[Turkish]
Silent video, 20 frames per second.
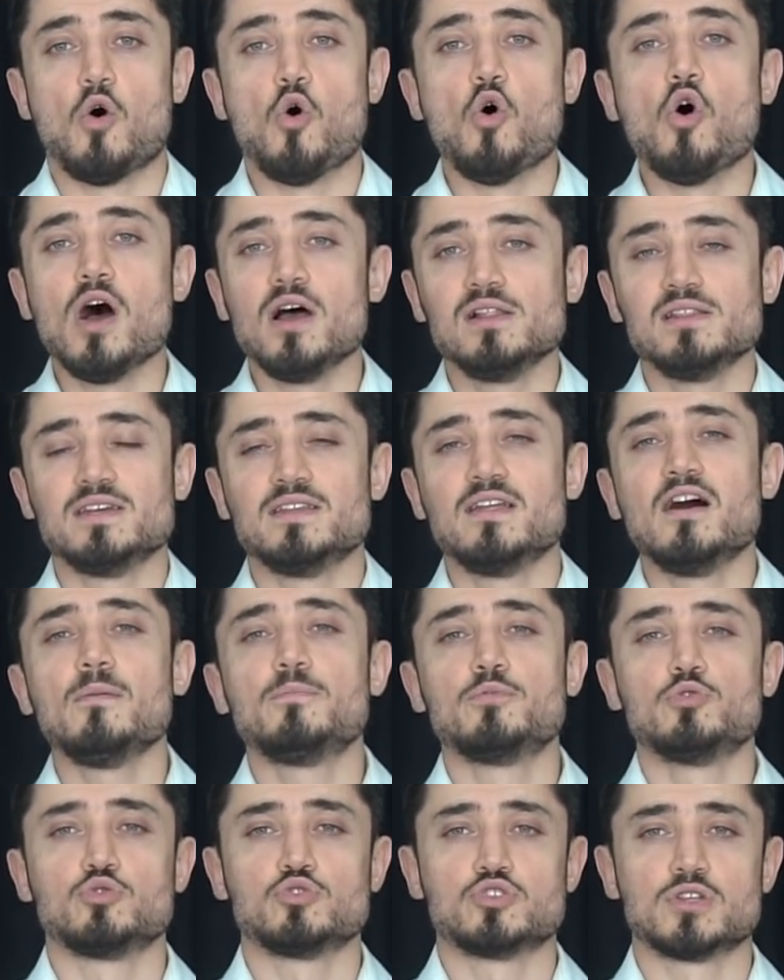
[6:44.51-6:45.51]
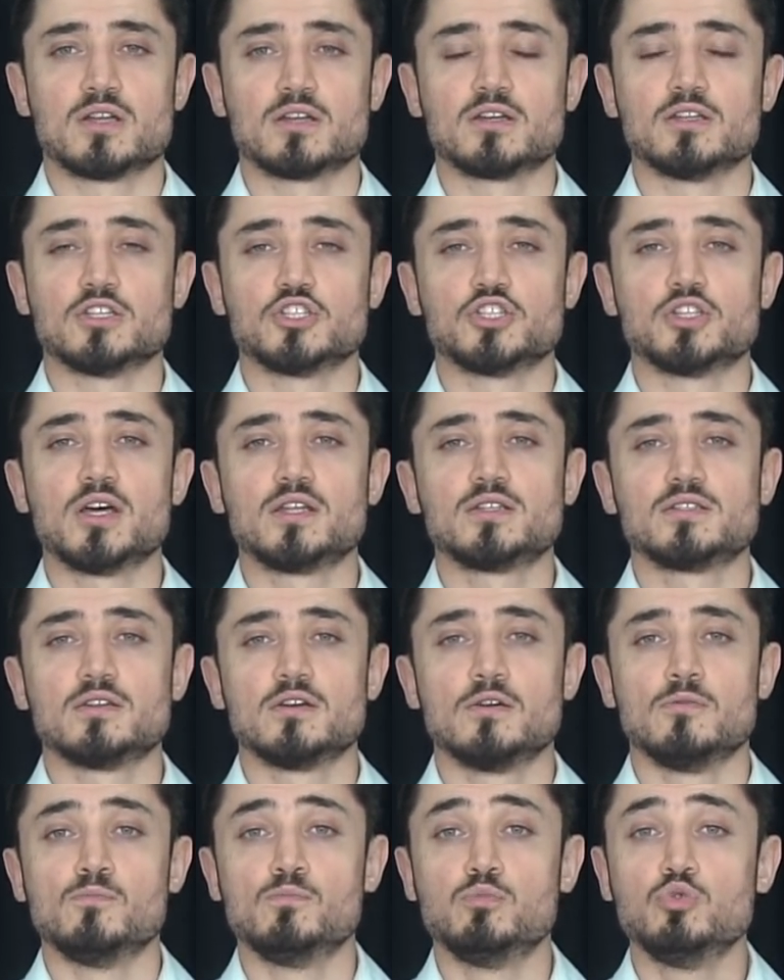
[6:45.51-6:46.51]
O halde ne yapıyoruz
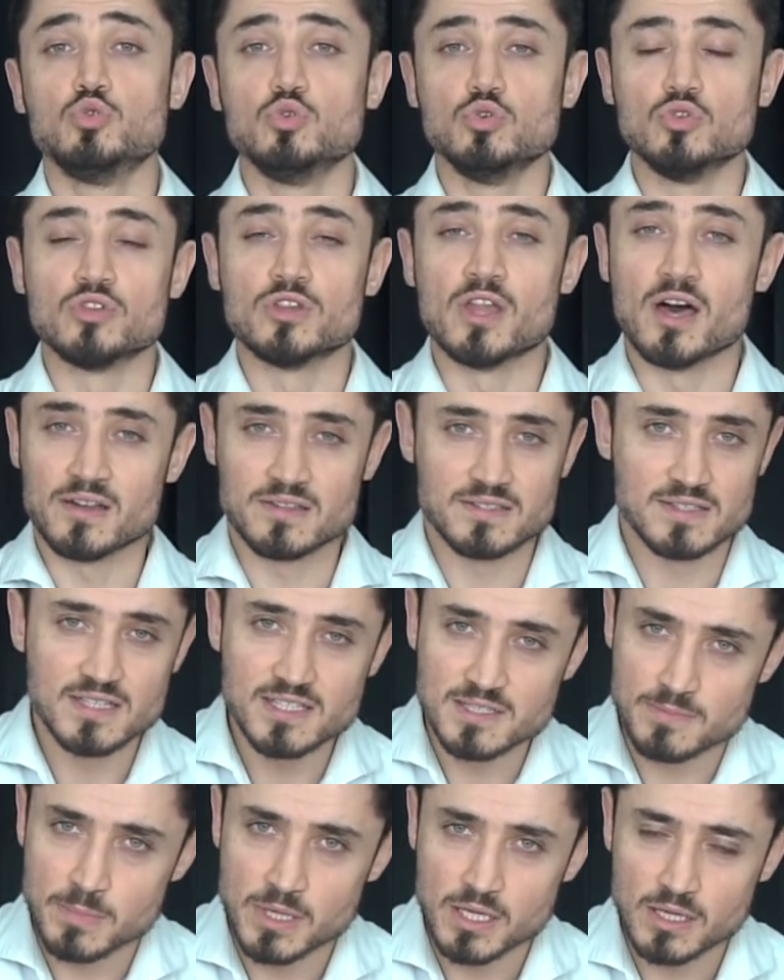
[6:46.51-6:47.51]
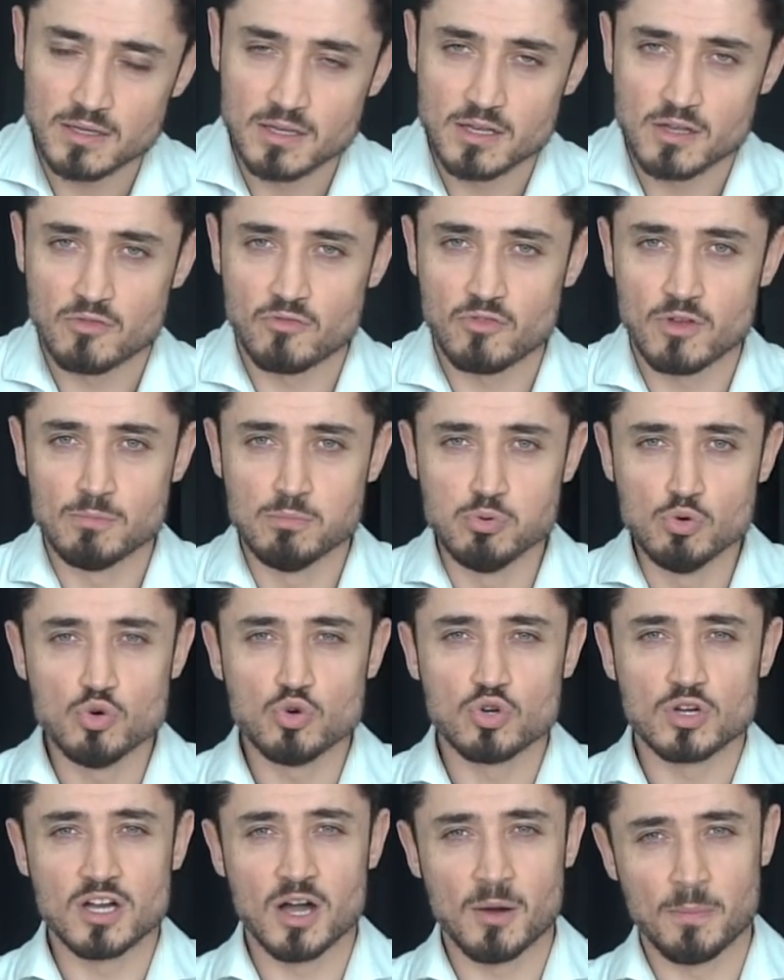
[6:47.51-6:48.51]
arkadaşlar? Bu narsizmi ve
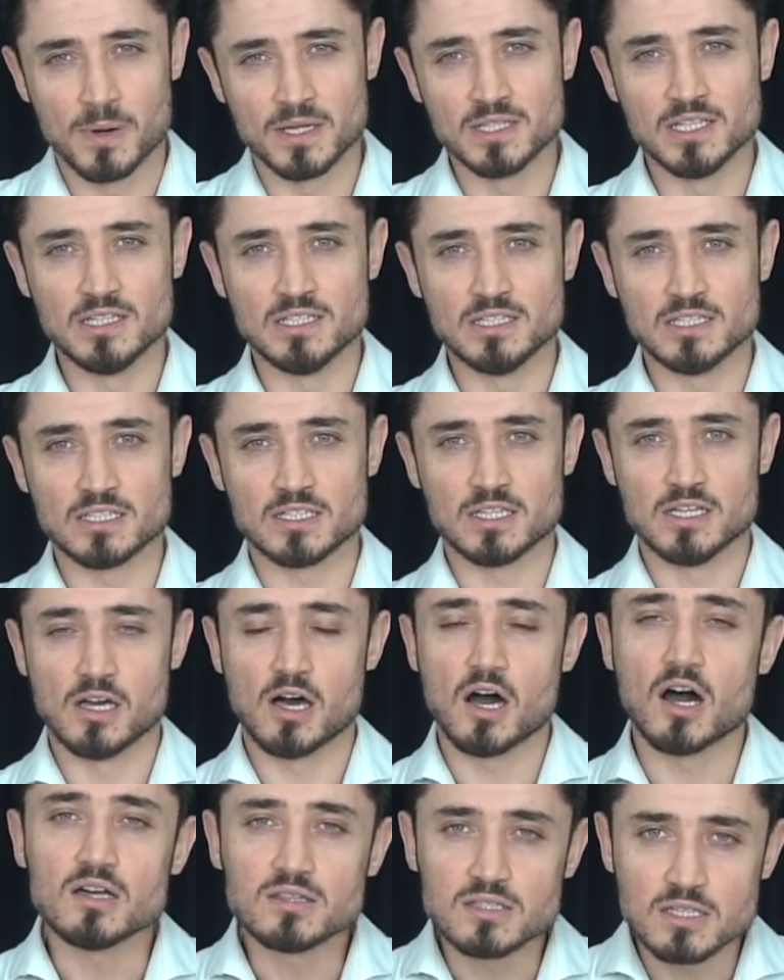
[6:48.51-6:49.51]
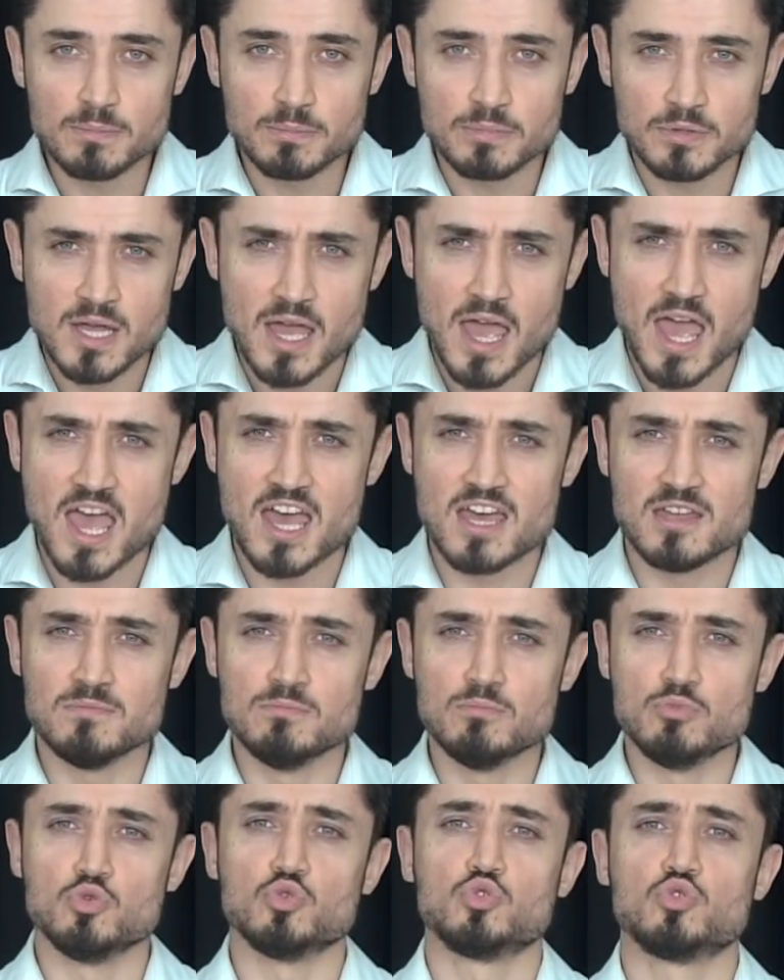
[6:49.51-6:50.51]
bu kapalılığı atıp
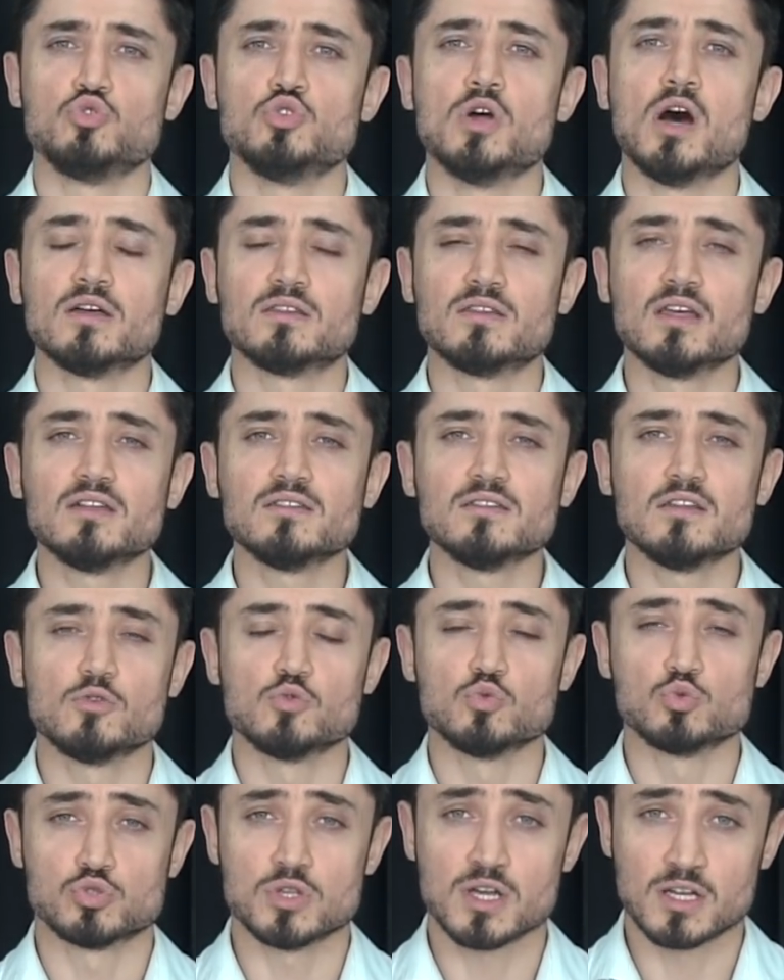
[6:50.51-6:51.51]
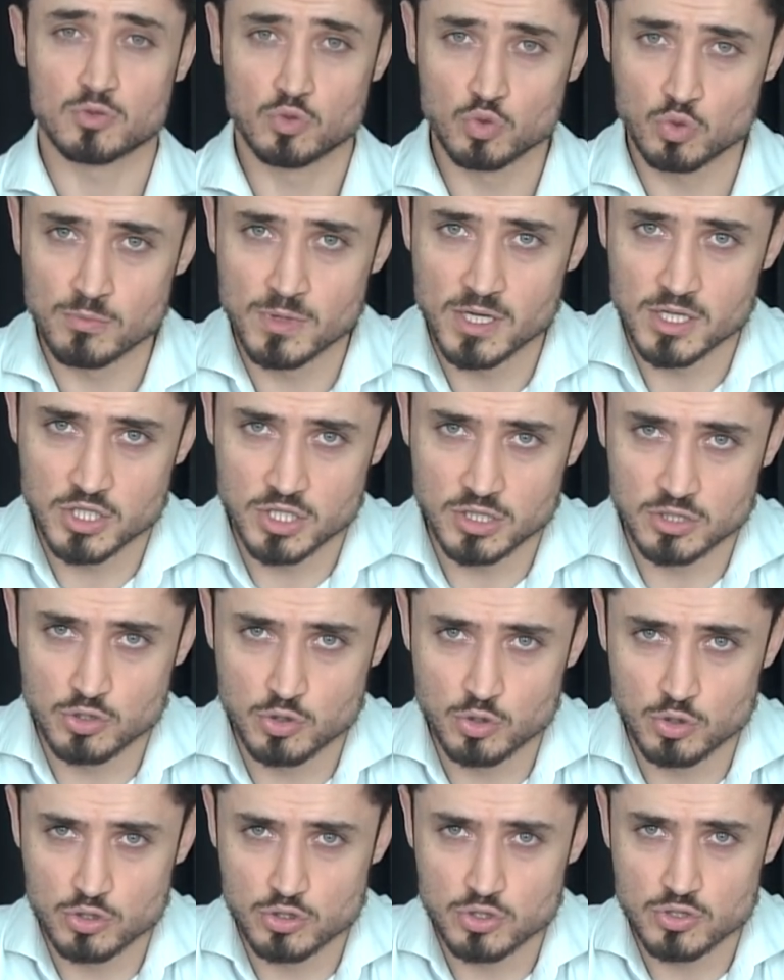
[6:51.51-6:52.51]
en büyük günahtan uzak durmaya
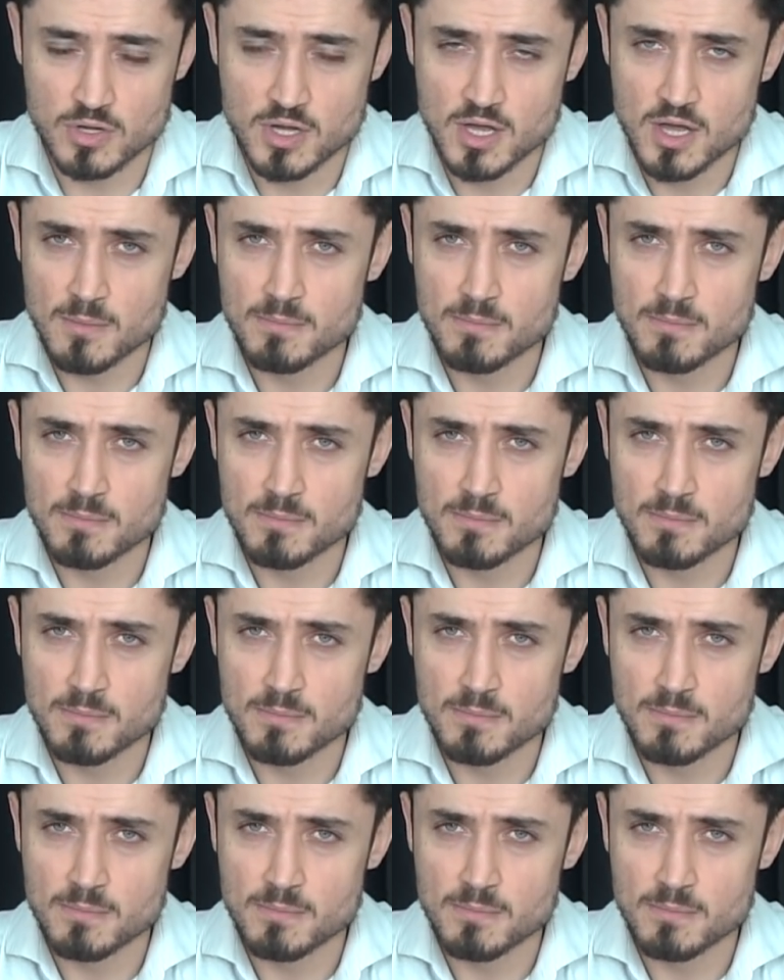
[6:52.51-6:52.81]
çalışıyoruz.